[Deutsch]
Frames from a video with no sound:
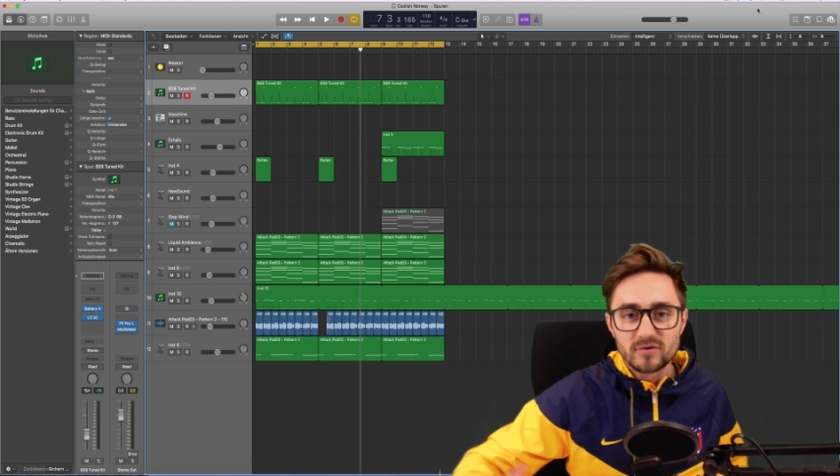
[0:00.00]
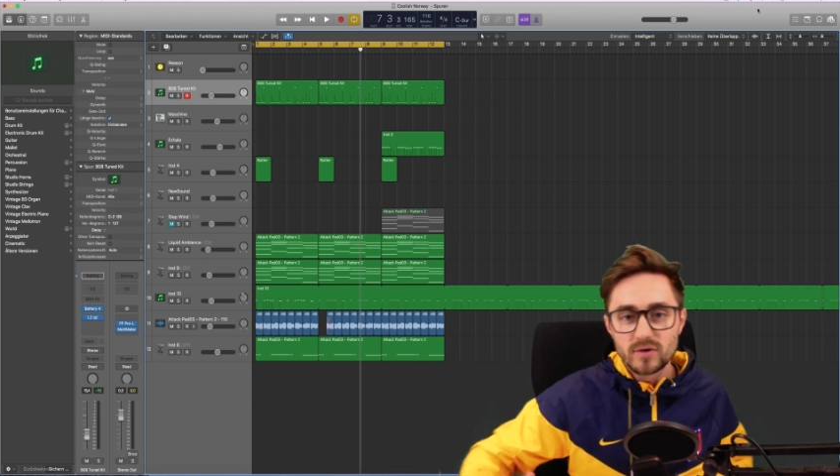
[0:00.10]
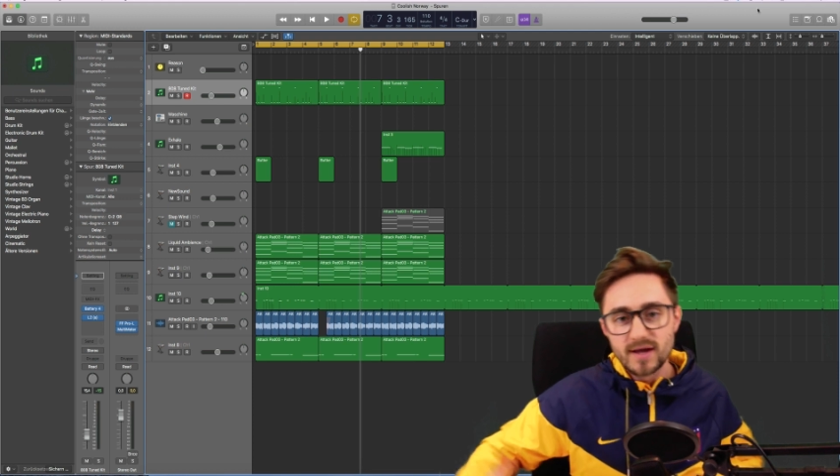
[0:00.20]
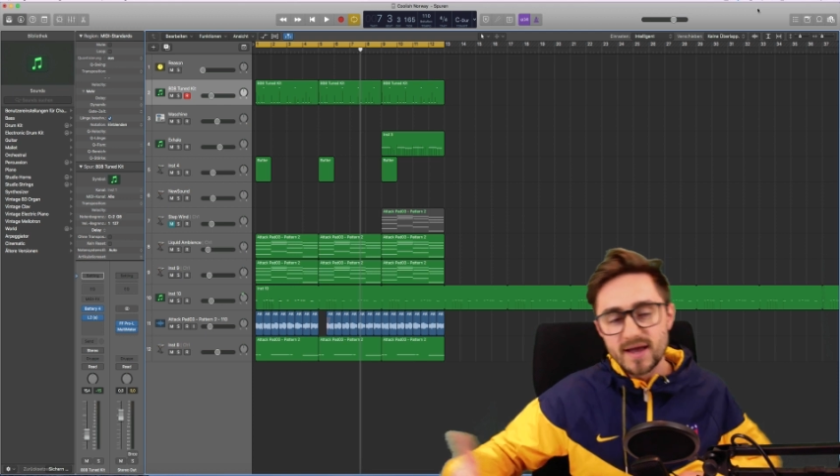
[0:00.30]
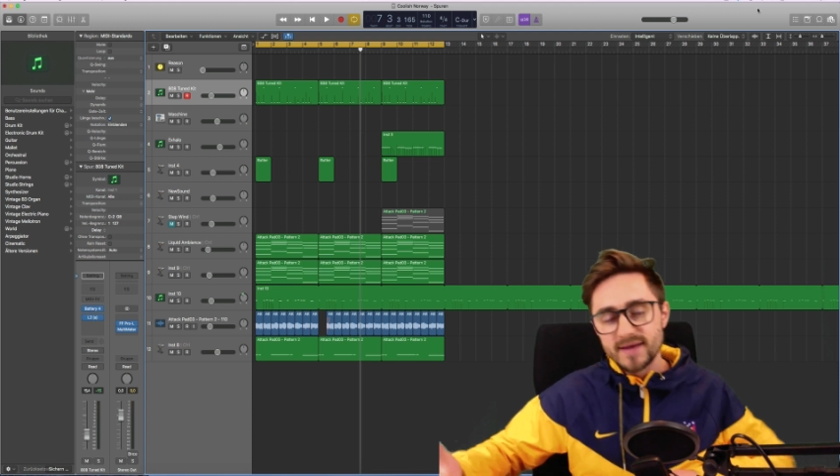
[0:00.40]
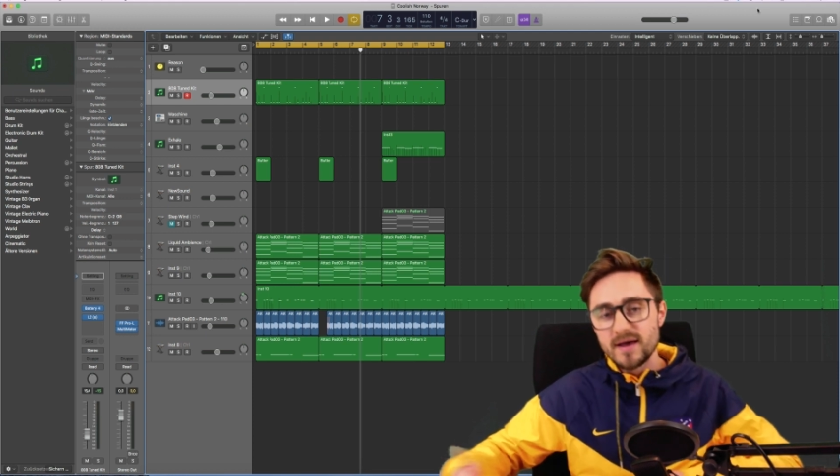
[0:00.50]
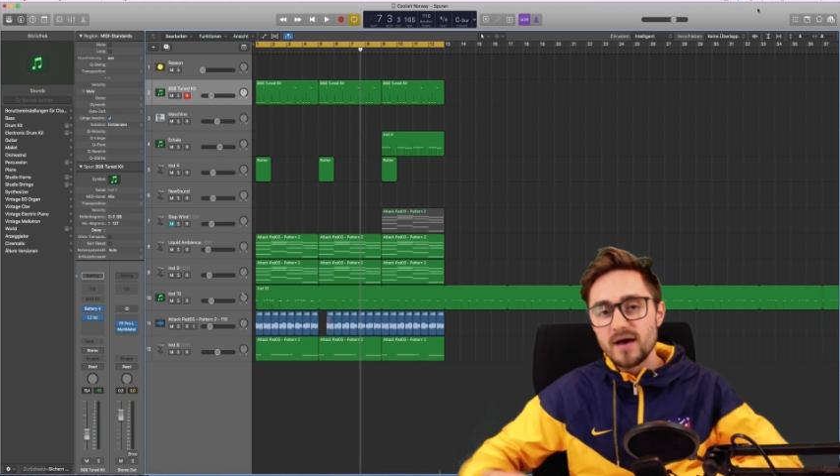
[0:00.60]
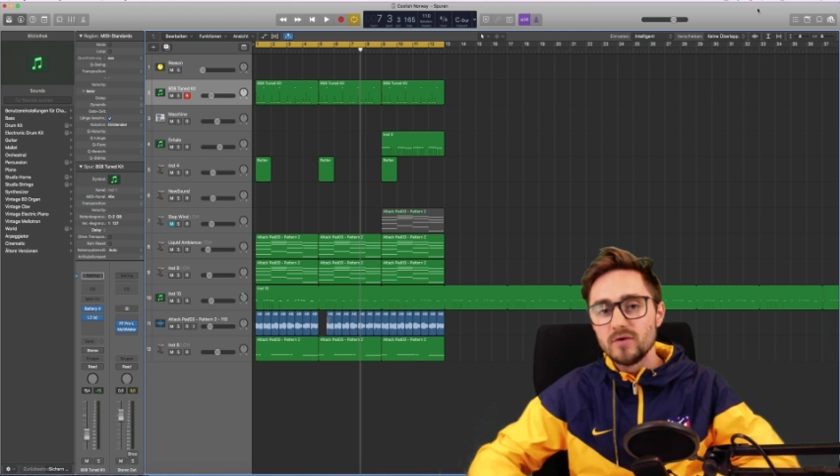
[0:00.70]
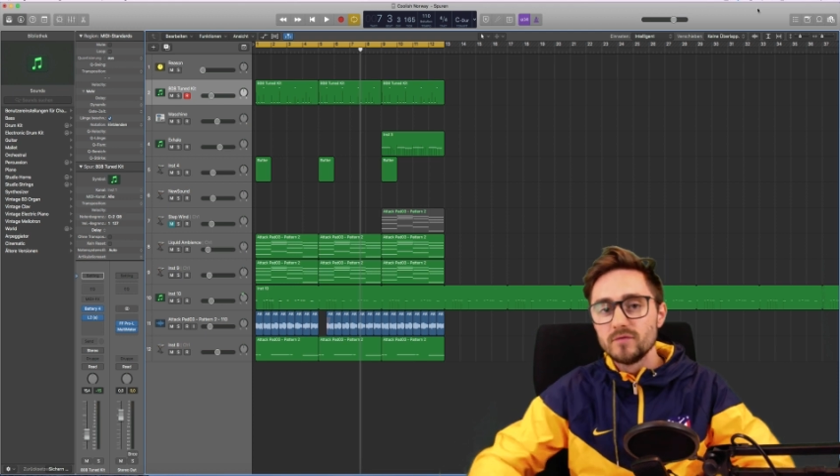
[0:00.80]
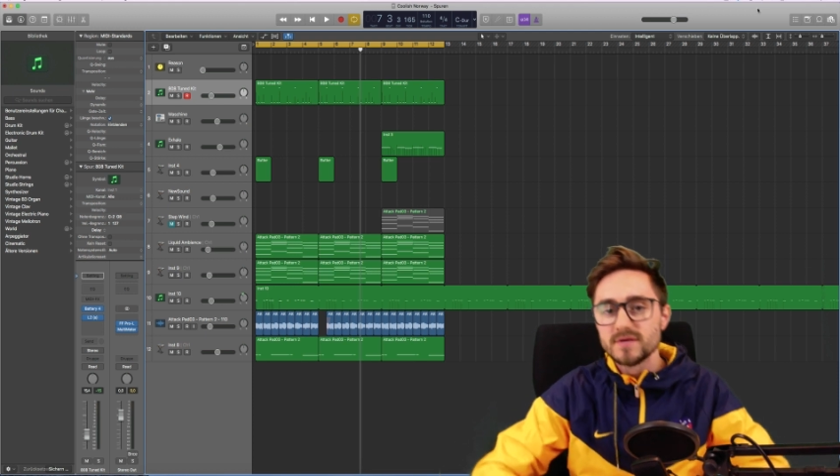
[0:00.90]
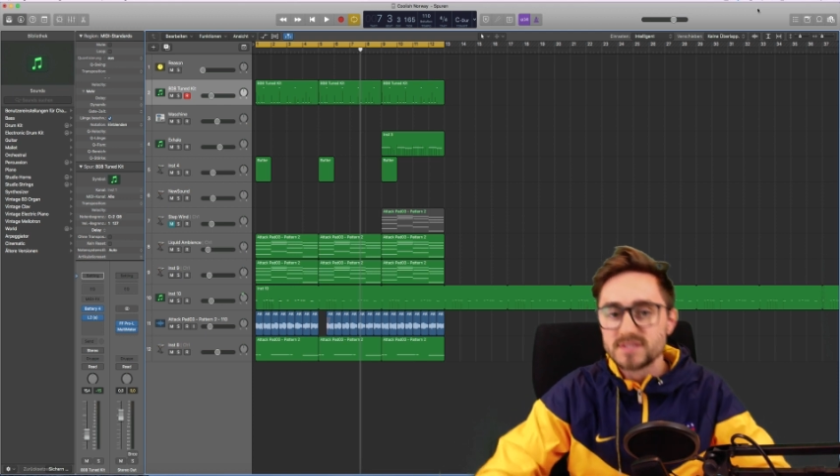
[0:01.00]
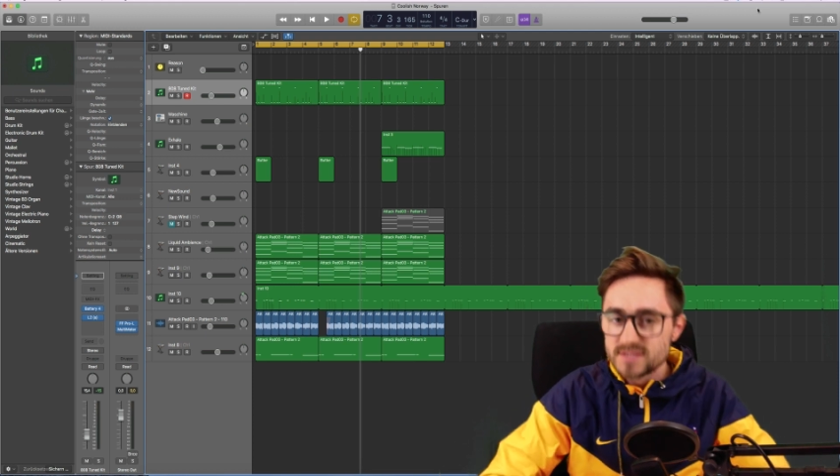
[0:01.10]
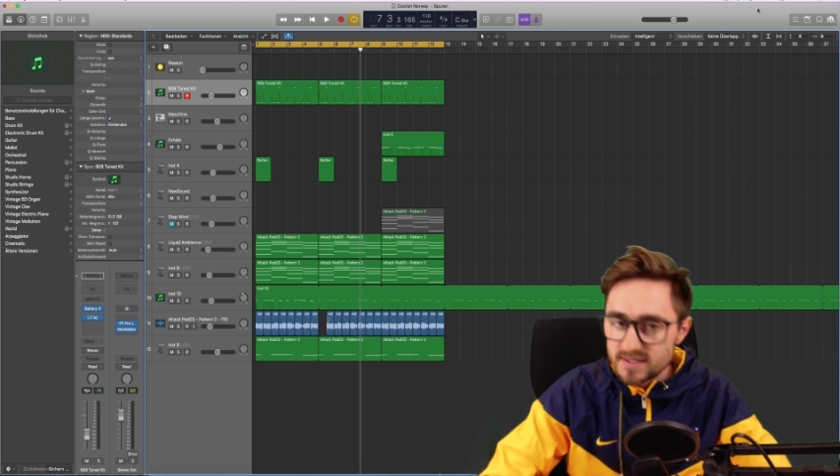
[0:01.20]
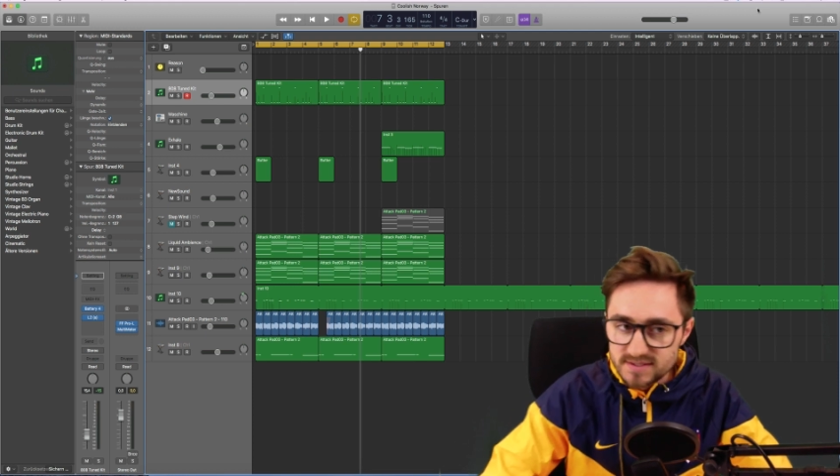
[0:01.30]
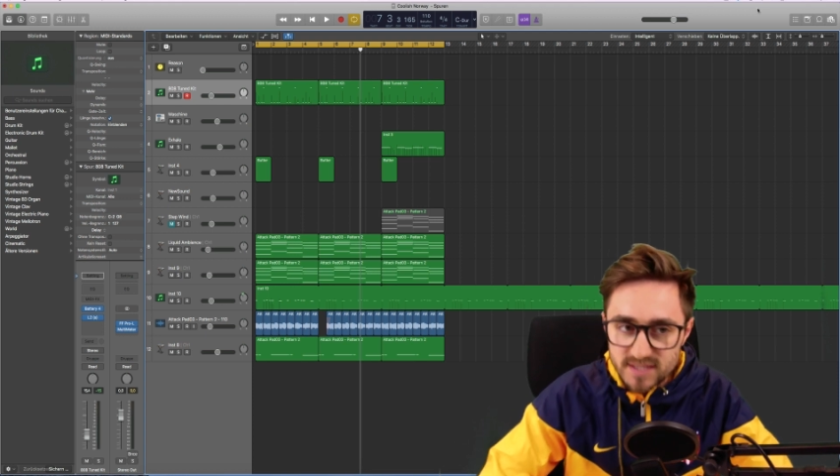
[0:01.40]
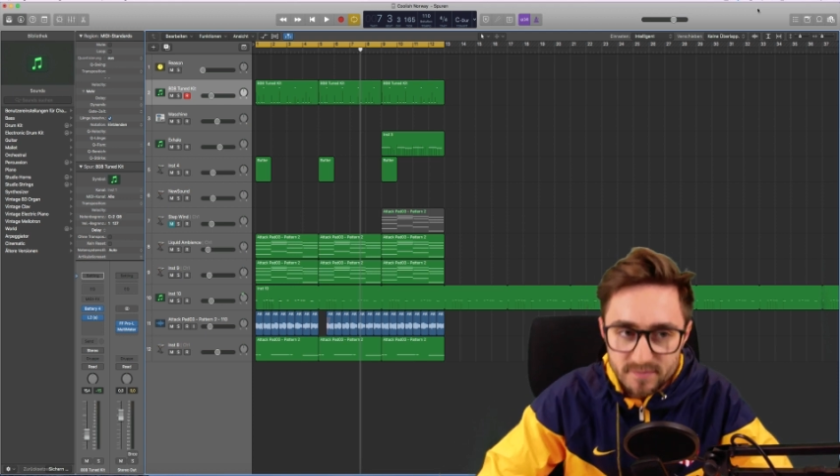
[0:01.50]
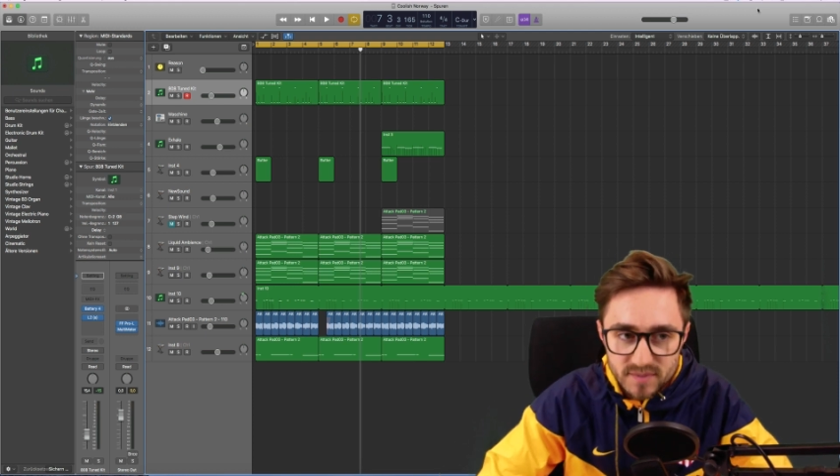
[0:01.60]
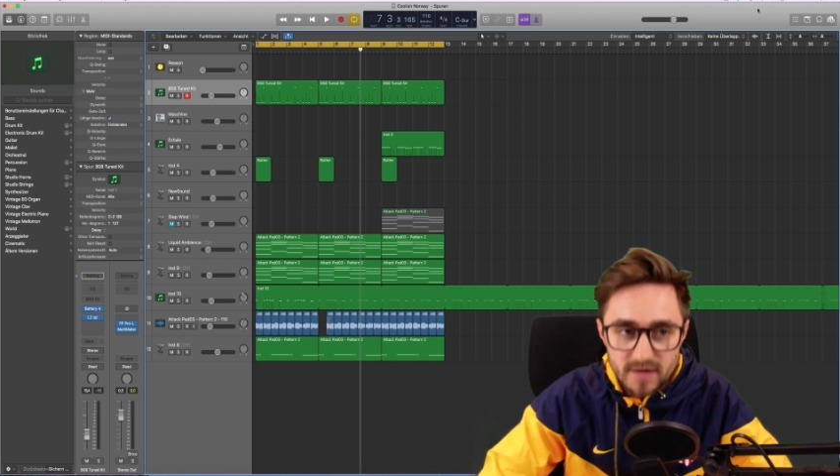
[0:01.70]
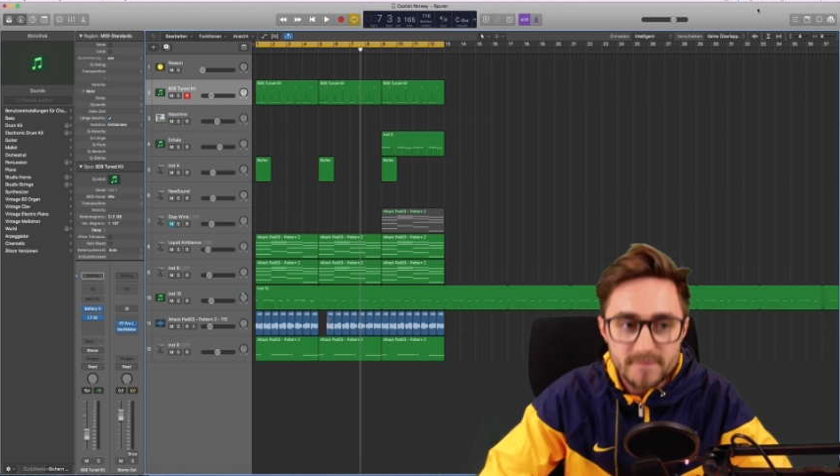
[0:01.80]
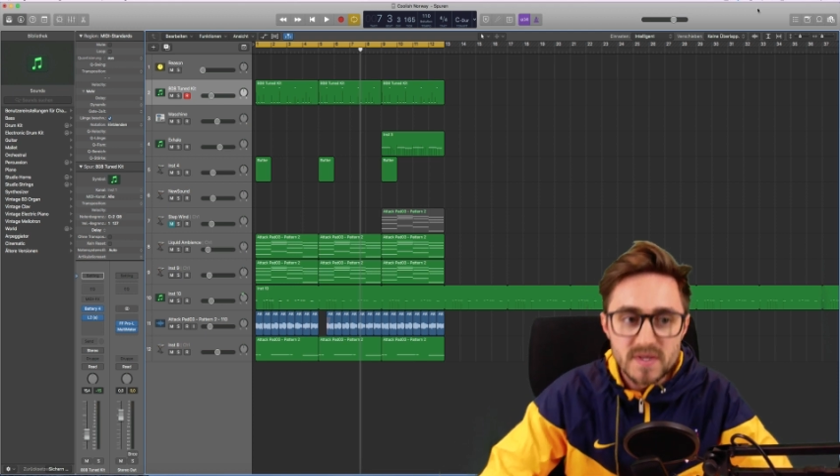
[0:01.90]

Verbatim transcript: oder keine Ahnung, was es alles gibt, ja.